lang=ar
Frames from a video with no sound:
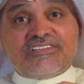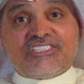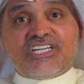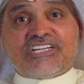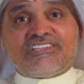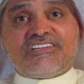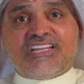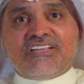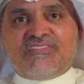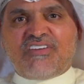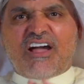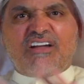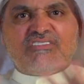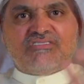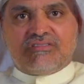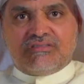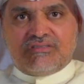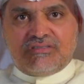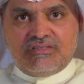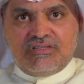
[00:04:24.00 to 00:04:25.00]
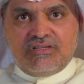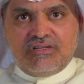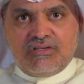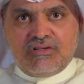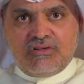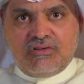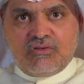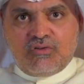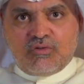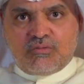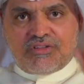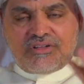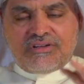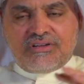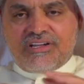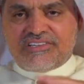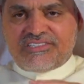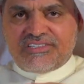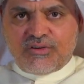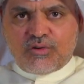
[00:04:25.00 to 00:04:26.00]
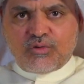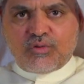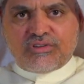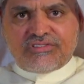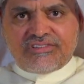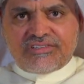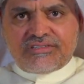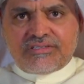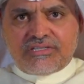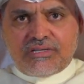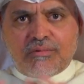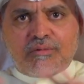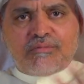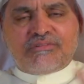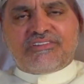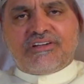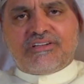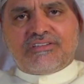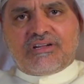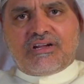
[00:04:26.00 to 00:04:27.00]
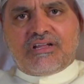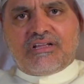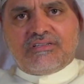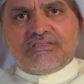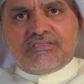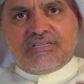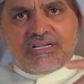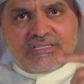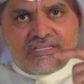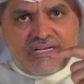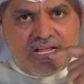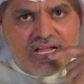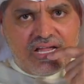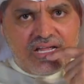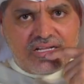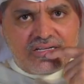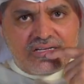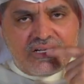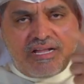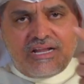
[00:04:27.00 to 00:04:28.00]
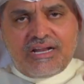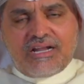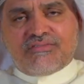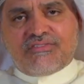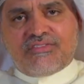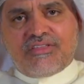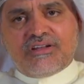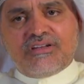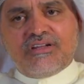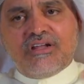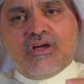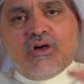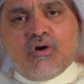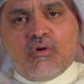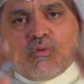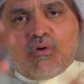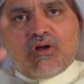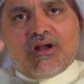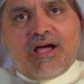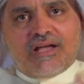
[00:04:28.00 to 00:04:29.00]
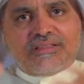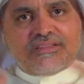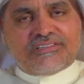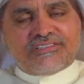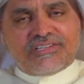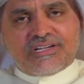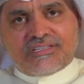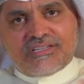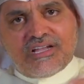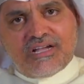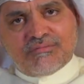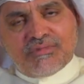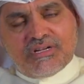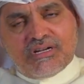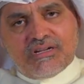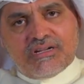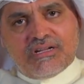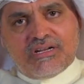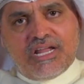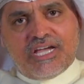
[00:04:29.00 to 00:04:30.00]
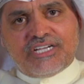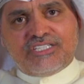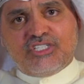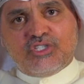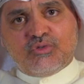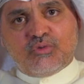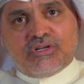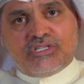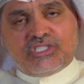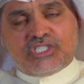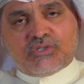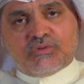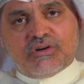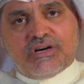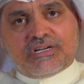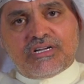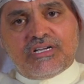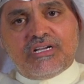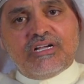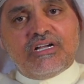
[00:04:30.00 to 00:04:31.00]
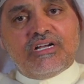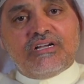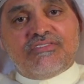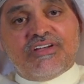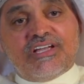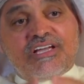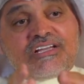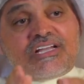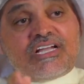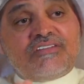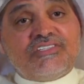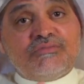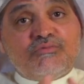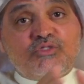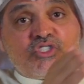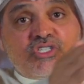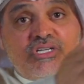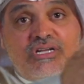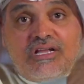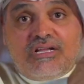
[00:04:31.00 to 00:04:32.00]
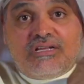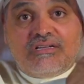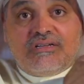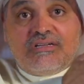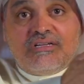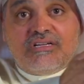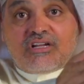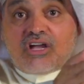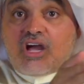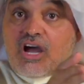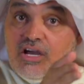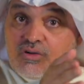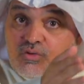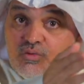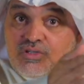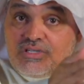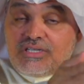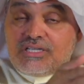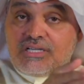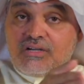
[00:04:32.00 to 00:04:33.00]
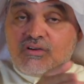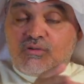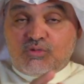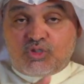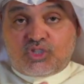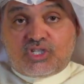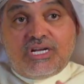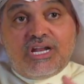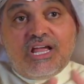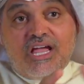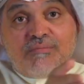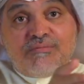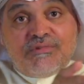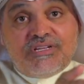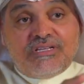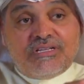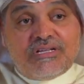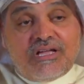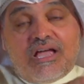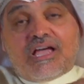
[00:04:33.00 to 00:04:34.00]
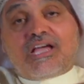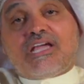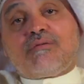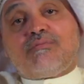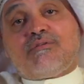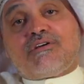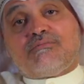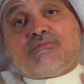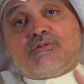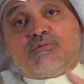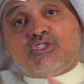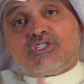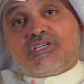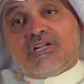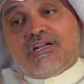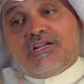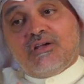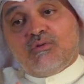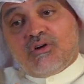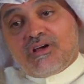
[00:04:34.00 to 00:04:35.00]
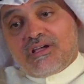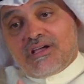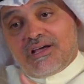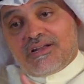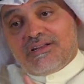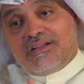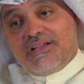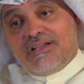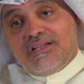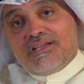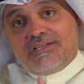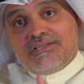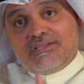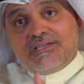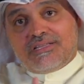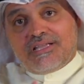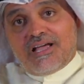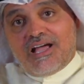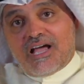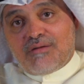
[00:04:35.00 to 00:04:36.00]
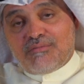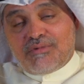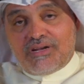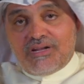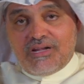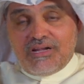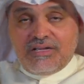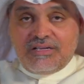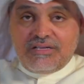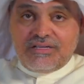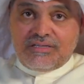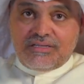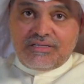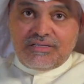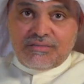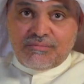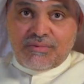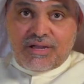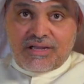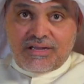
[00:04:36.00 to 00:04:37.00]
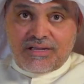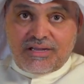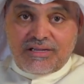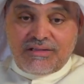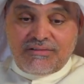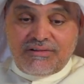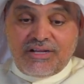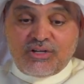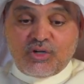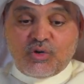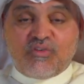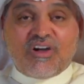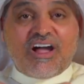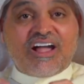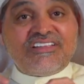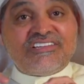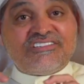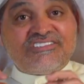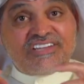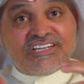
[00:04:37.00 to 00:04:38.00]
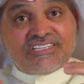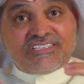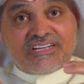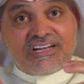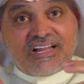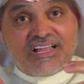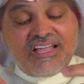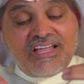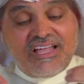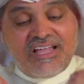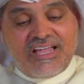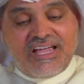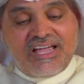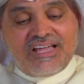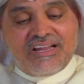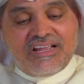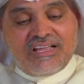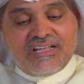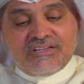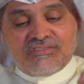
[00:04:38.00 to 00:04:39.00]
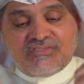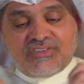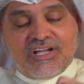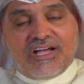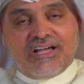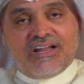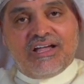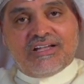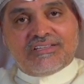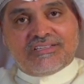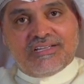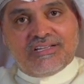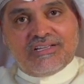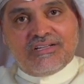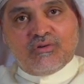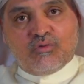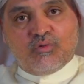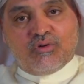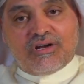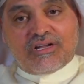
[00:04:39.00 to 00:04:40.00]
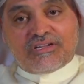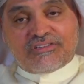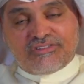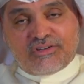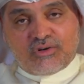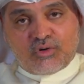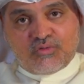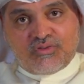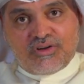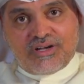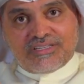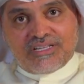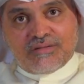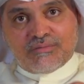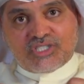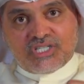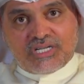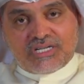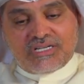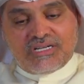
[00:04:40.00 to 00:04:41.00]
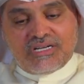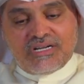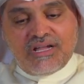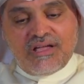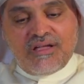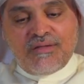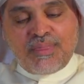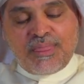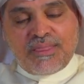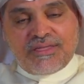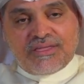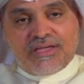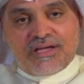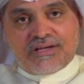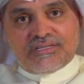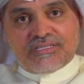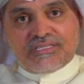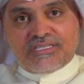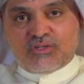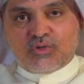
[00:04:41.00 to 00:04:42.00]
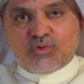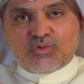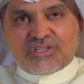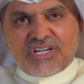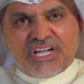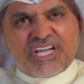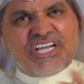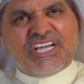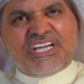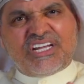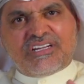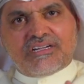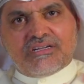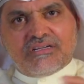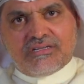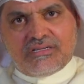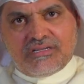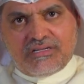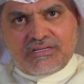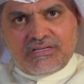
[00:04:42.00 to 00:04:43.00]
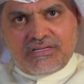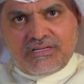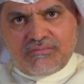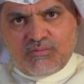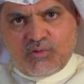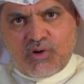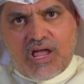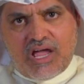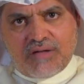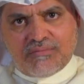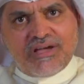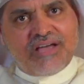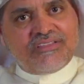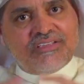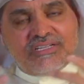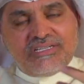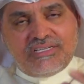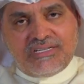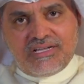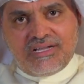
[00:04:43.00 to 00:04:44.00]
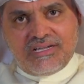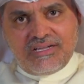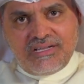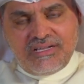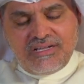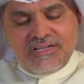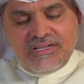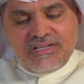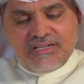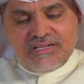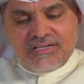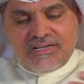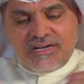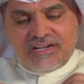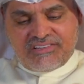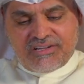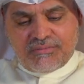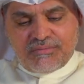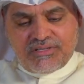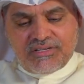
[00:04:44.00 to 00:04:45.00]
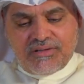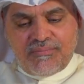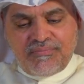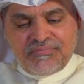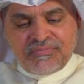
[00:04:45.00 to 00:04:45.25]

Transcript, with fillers: الشخص هذا فقد وبعض الناس يفقدون تمام السيطرة يعني لا لا لفظا ولا حتى استخدام الأيدي والجوارح فيقع في مشكلة قانونية ومشكلة أمنية أكبر من المشكلة اللي هو كان يتعامل آه، معها لأنه فقد السيطرة على انفعالاته وعلى تصرفاته بشكل يعني يكون غير آه، ملائم هذه هي آه، العصبية